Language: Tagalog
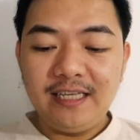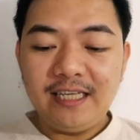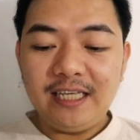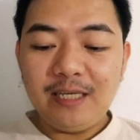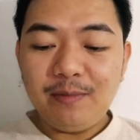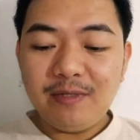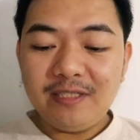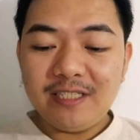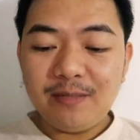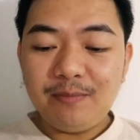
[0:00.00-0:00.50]

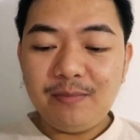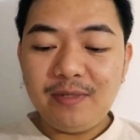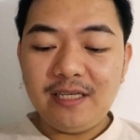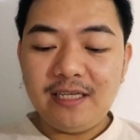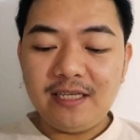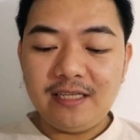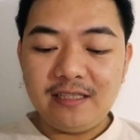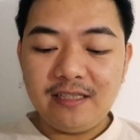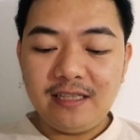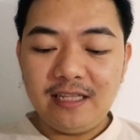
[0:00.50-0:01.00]
Ibig
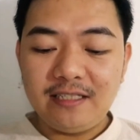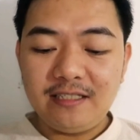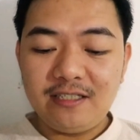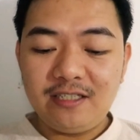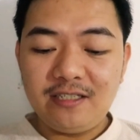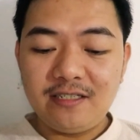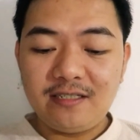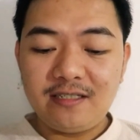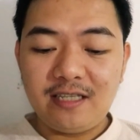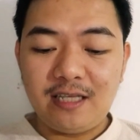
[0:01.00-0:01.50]
sabihin, let's
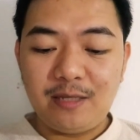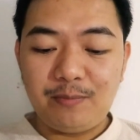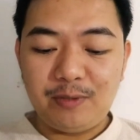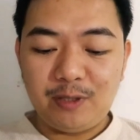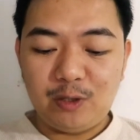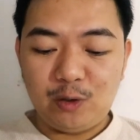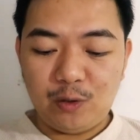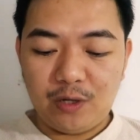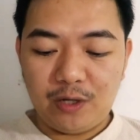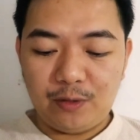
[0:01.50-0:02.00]
just keep
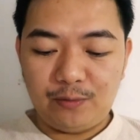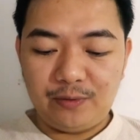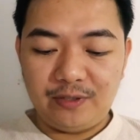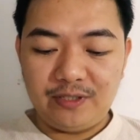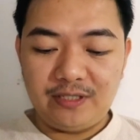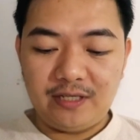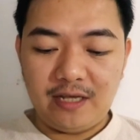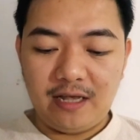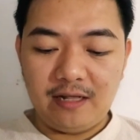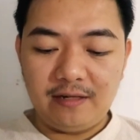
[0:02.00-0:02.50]
it to
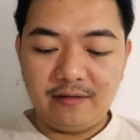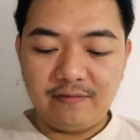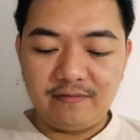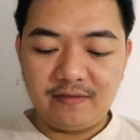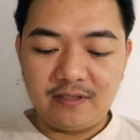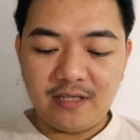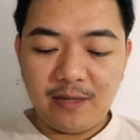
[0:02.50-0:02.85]
ourselves.